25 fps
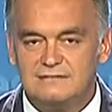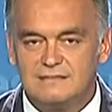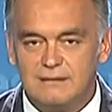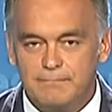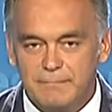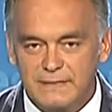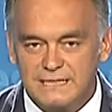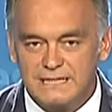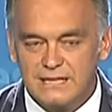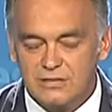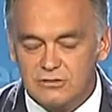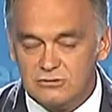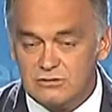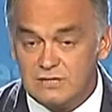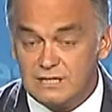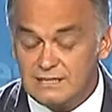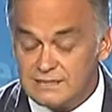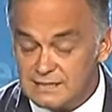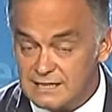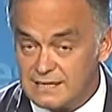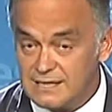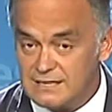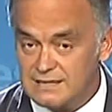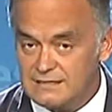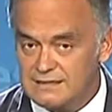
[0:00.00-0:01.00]
Zapatero
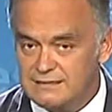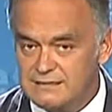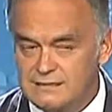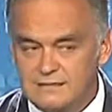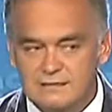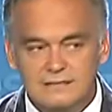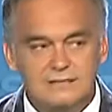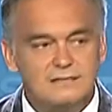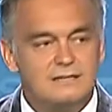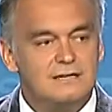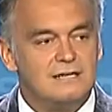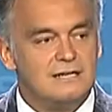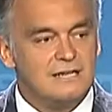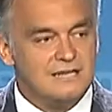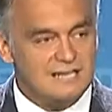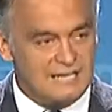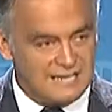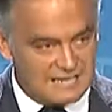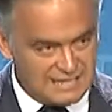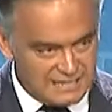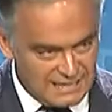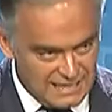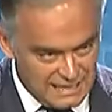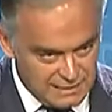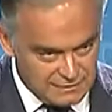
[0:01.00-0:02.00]
tendrá
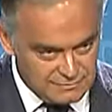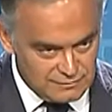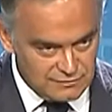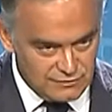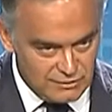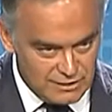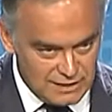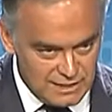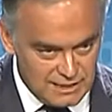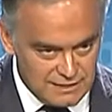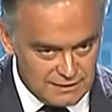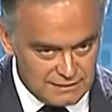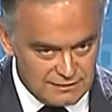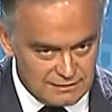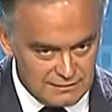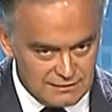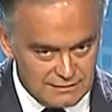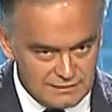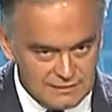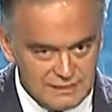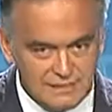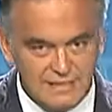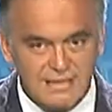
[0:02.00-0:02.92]
que reaccionar